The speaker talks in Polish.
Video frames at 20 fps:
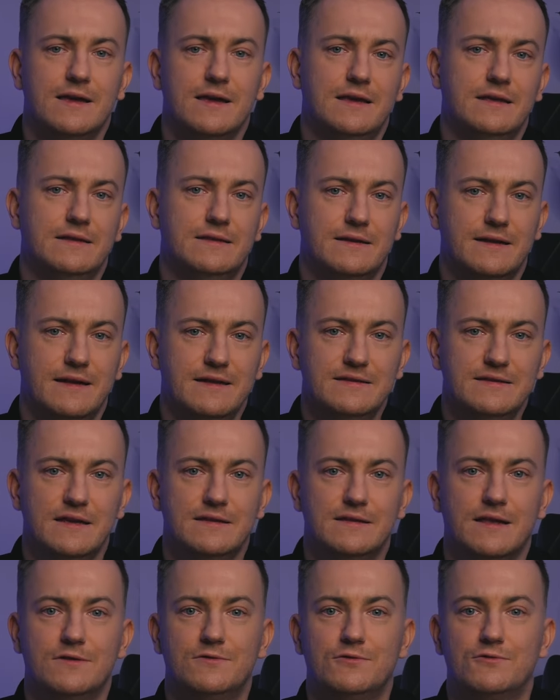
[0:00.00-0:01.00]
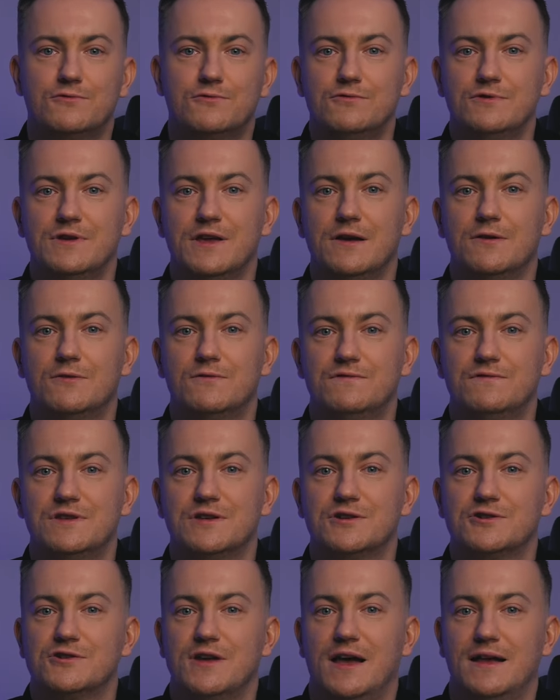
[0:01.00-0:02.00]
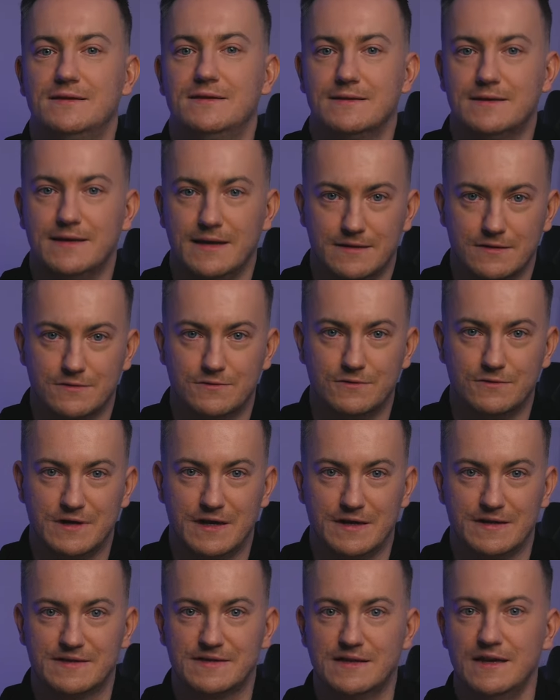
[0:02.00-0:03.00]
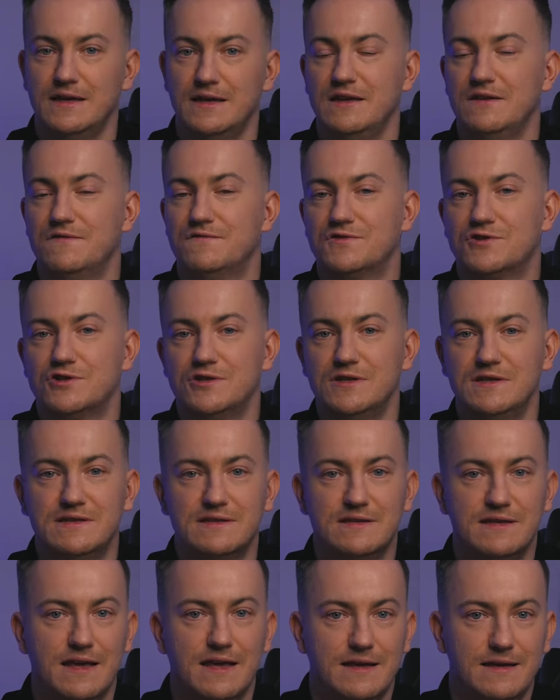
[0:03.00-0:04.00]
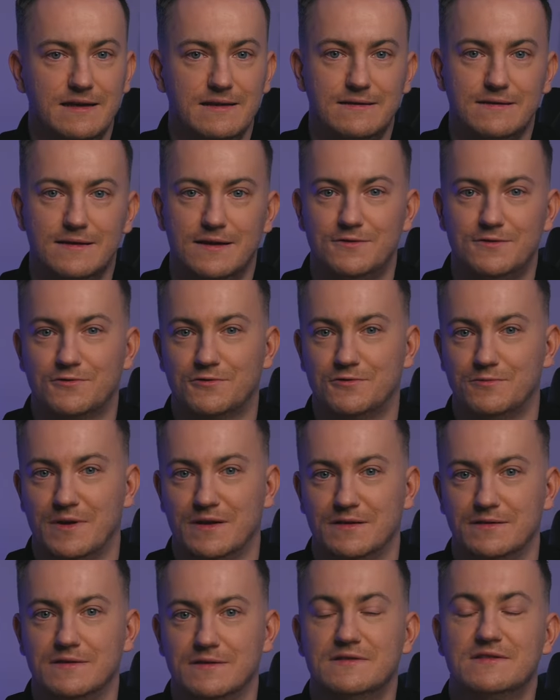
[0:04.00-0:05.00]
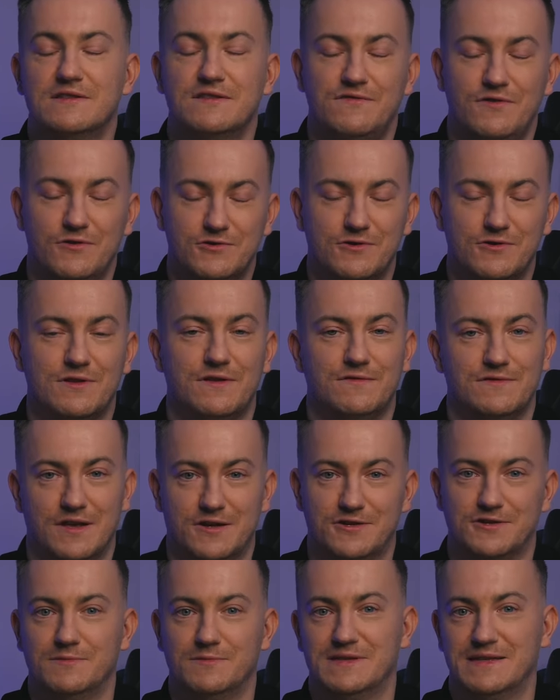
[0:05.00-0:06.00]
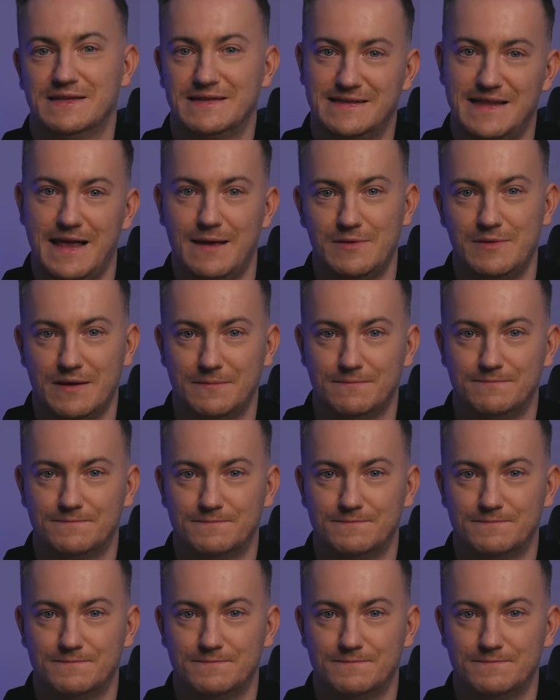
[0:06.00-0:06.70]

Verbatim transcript: Integracja ta drukuje również etykiety kurierskie i wszystkie inne dokumenty stworzone w naszym systemie.